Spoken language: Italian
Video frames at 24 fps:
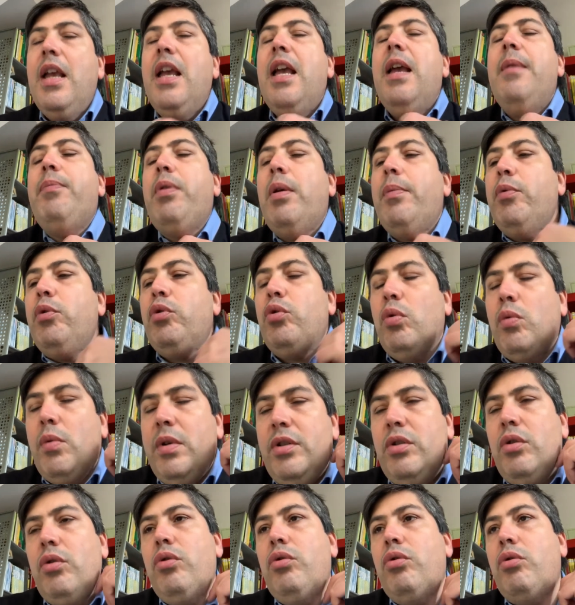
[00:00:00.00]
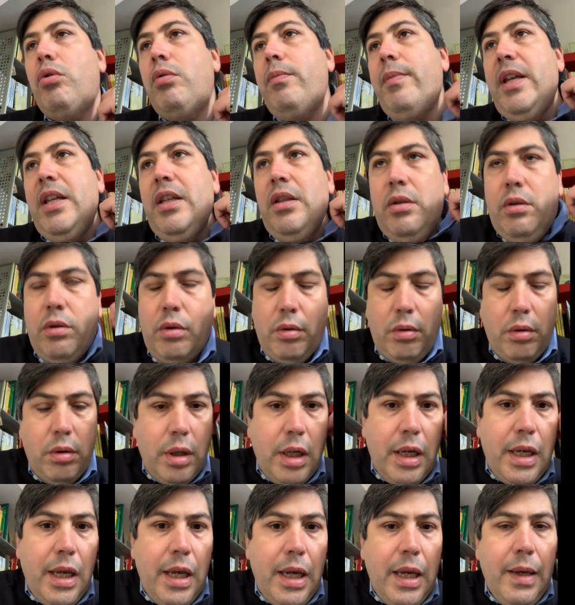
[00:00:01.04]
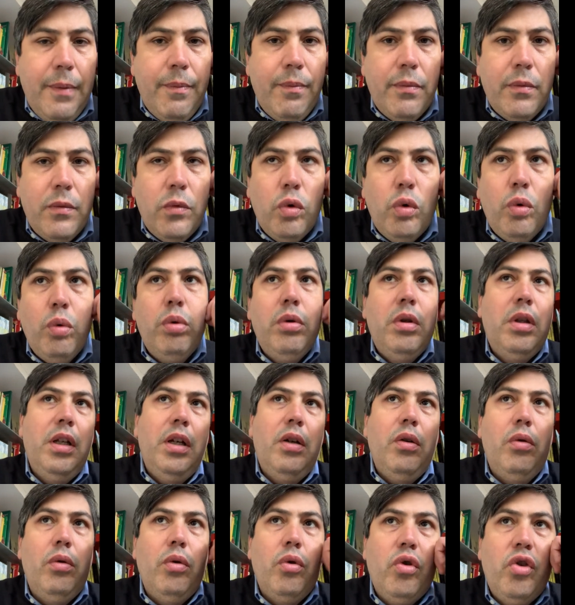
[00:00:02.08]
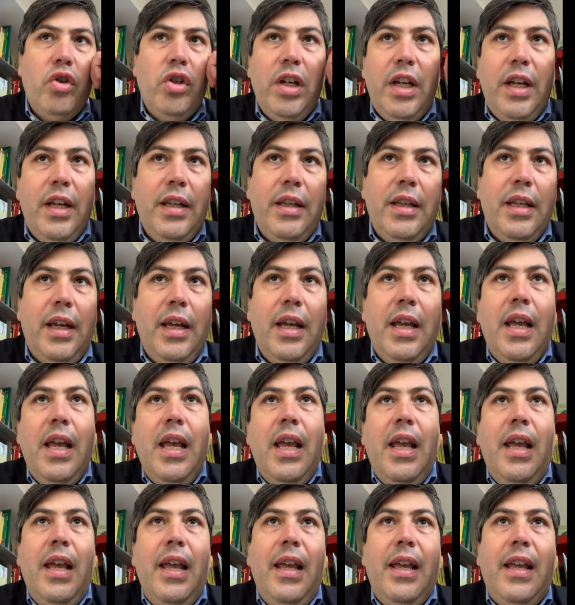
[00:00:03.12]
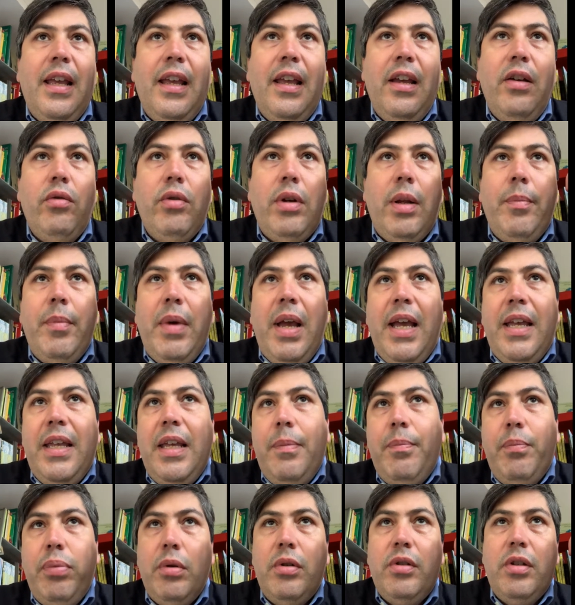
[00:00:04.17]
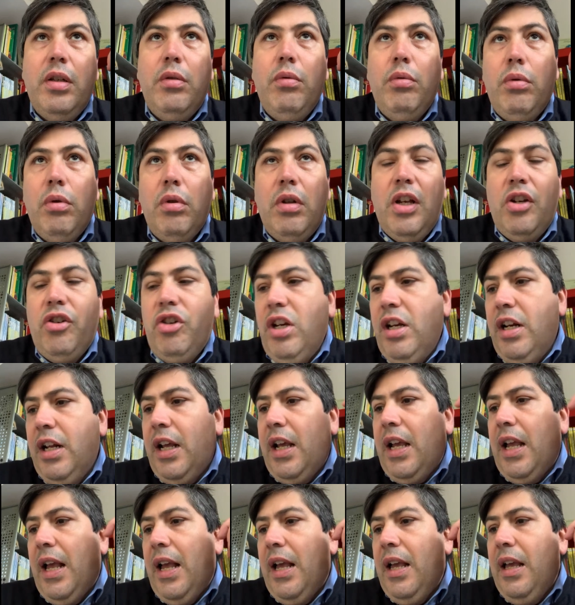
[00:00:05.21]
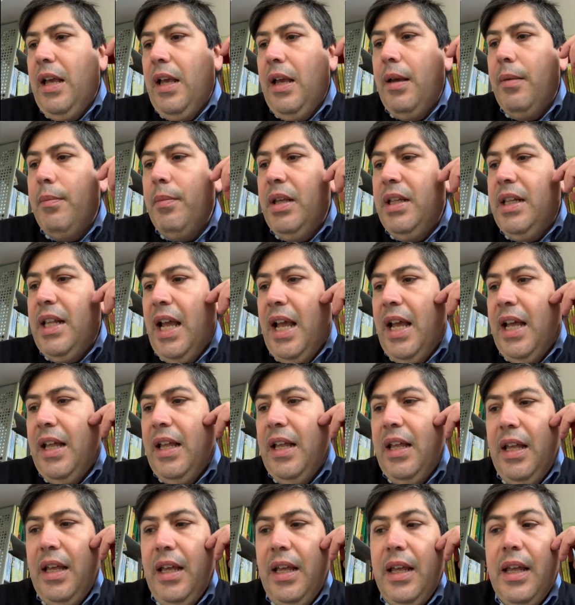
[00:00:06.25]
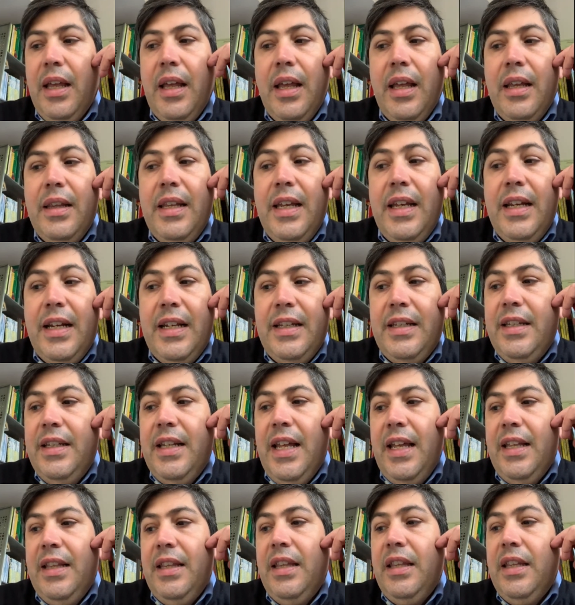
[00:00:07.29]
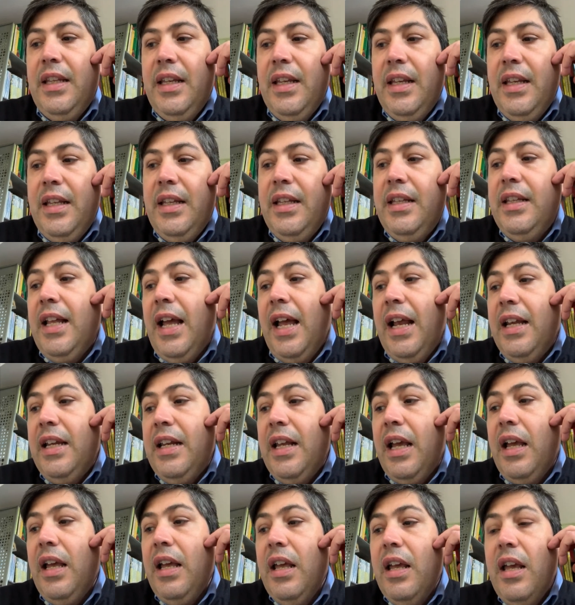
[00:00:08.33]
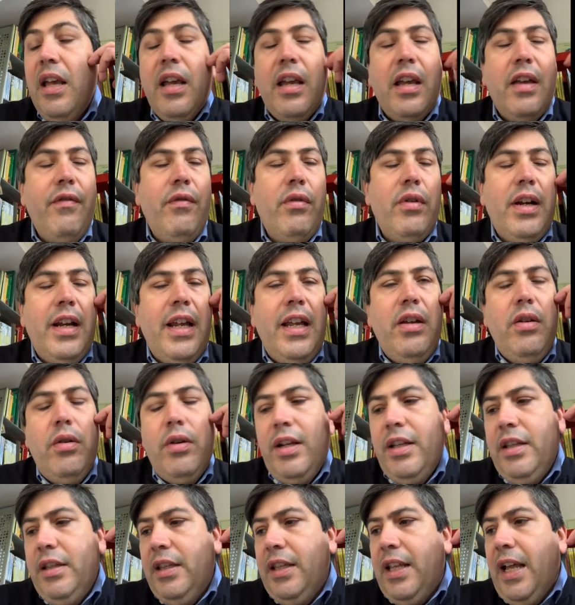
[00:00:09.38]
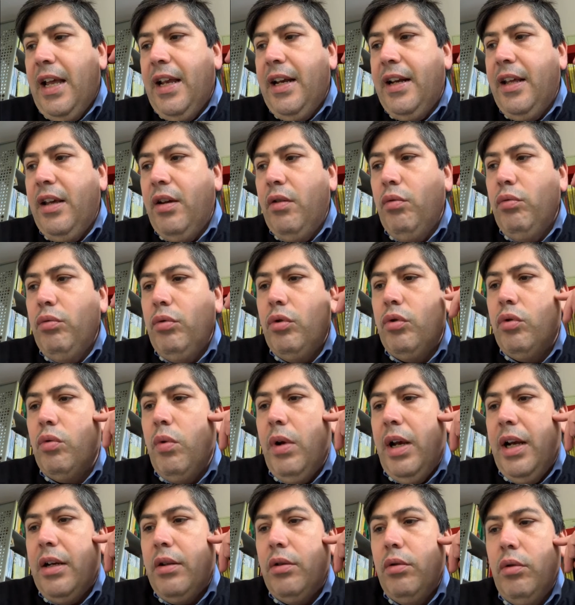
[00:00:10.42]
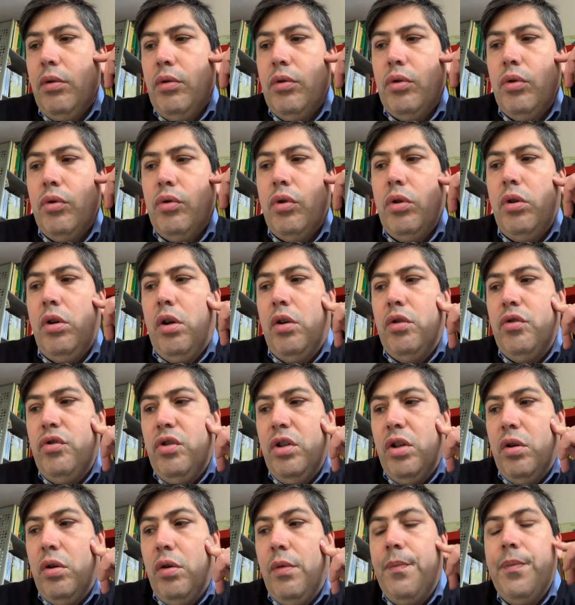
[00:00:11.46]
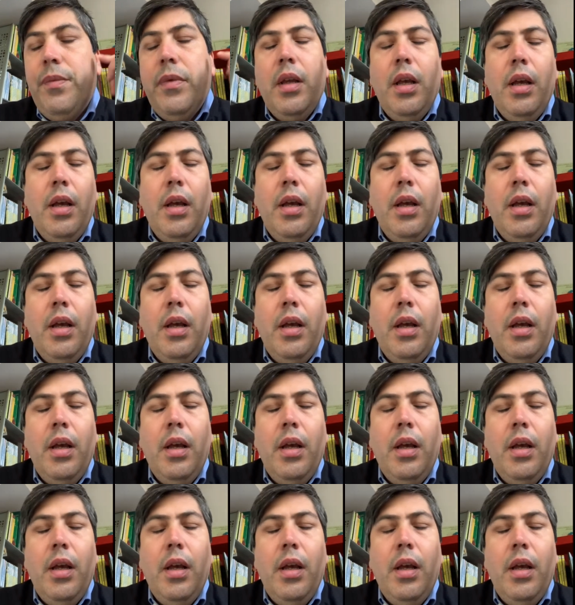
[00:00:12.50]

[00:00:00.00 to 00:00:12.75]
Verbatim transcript: E proprio su questo strumento che tutti conoscete e che oramai è posseduto da circa eh, metà eh, dei residenti in Italia, che vorrei orientare uno sguardo sociologico.